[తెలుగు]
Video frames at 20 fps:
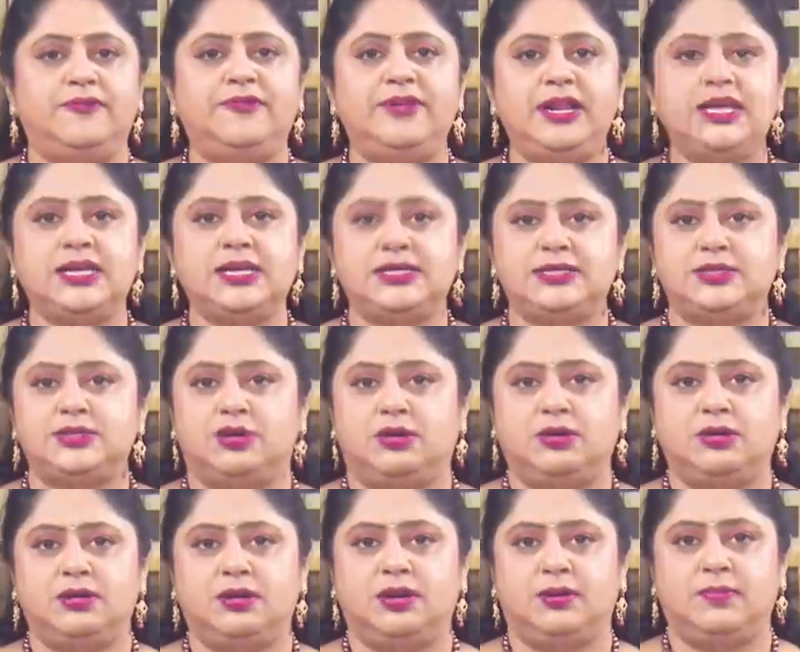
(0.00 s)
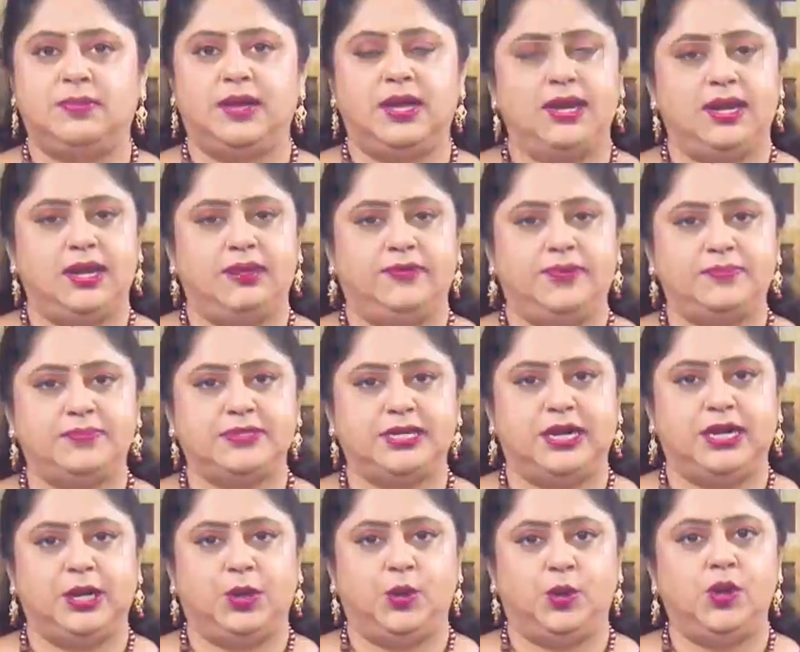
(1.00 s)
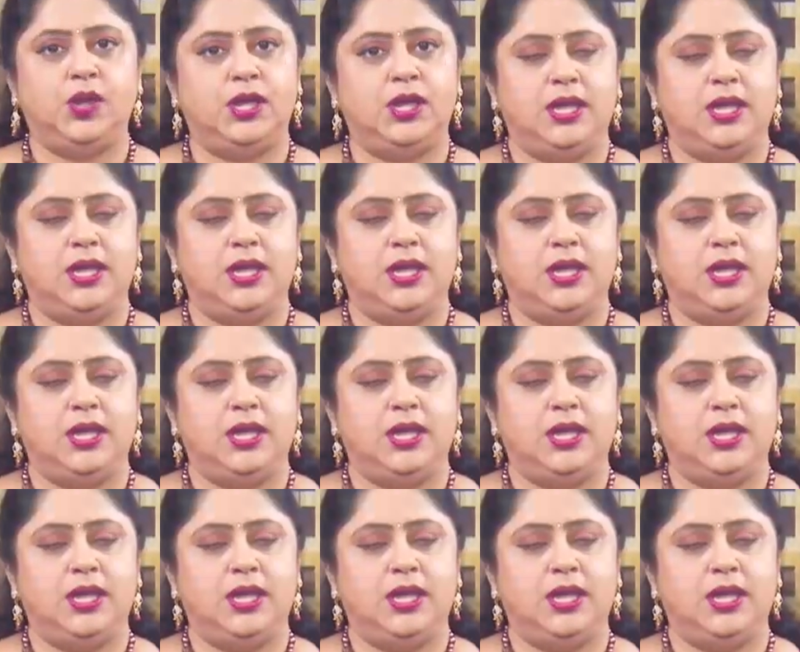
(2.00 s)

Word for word: ఫిడికస్ డాట్ కామ్ అనే వెబ్సైట్లో